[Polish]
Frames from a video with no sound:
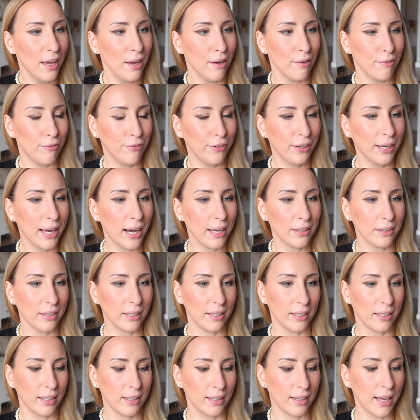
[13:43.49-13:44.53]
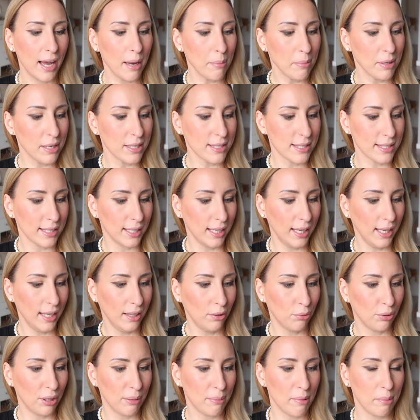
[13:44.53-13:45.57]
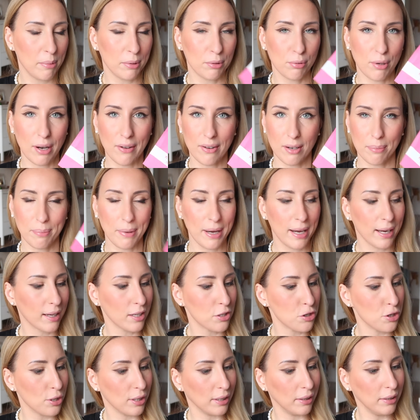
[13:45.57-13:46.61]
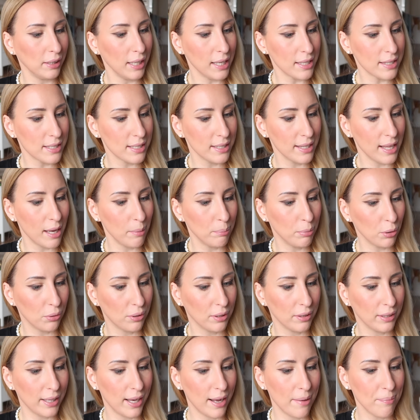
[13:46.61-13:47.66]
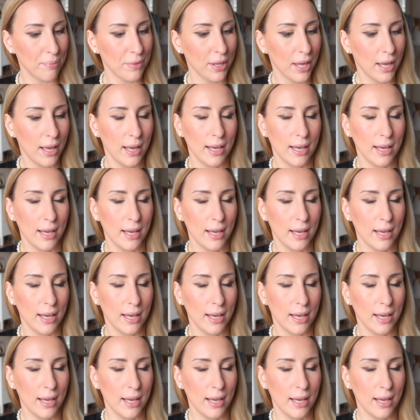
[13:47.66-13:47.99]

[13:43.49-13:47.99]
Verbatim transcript: vegan Vegan e, Gummies i tutaj mamy Travel Pack, czyli niacyna, biotyna,